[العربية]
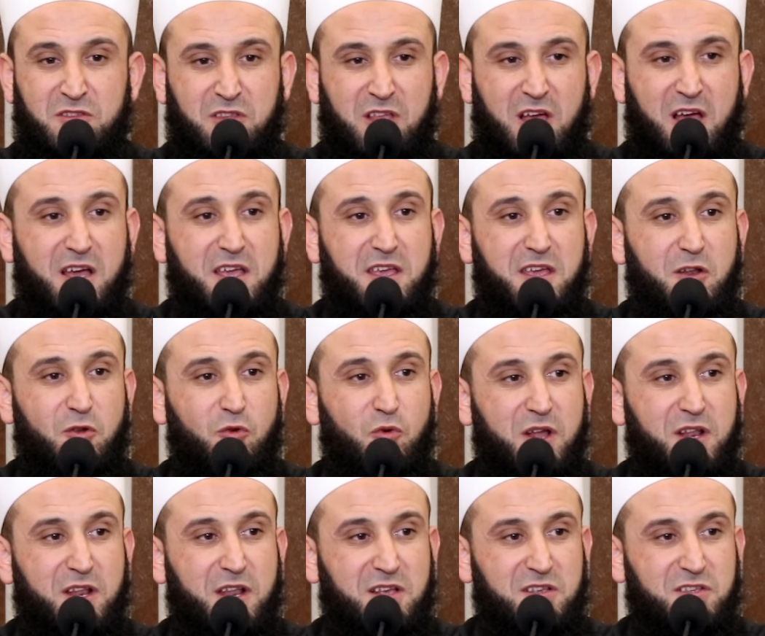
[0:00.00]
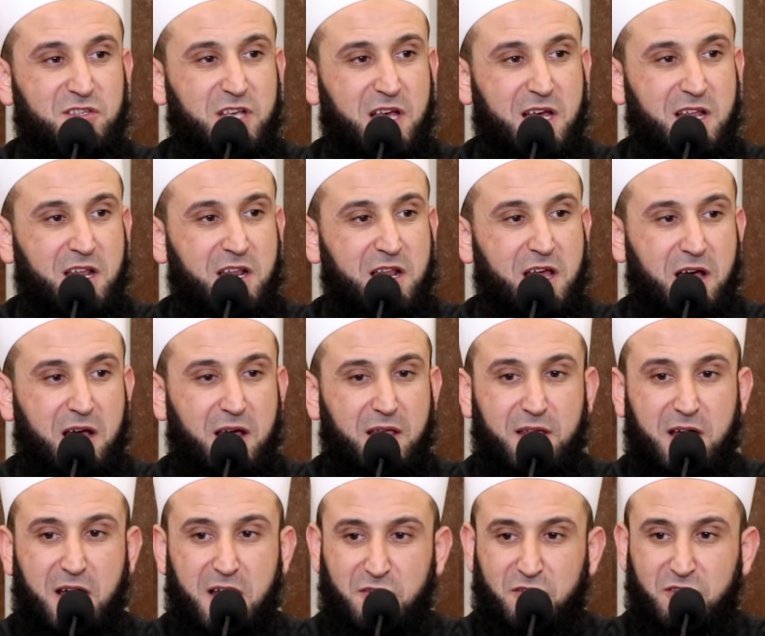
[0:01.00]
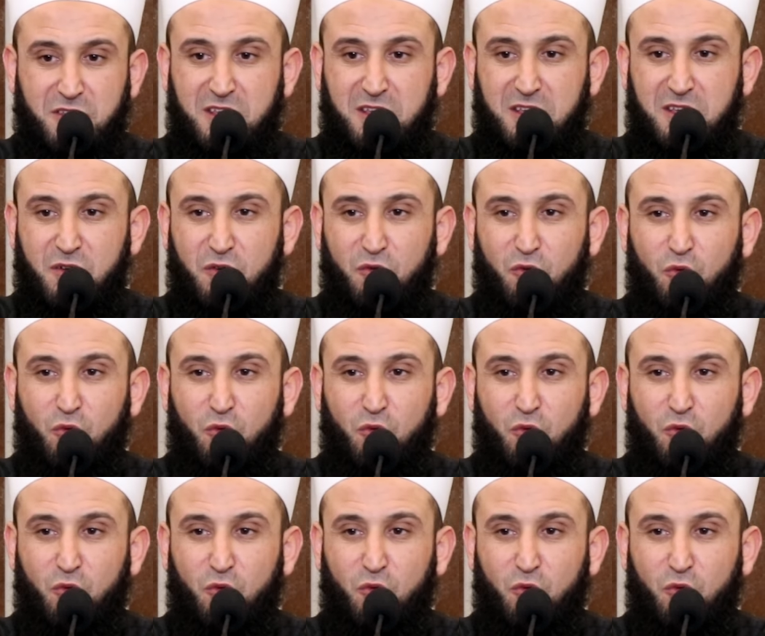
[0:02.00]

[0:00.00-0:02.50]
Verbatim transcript: تخيلوا أن إنسانا أخذ أرضي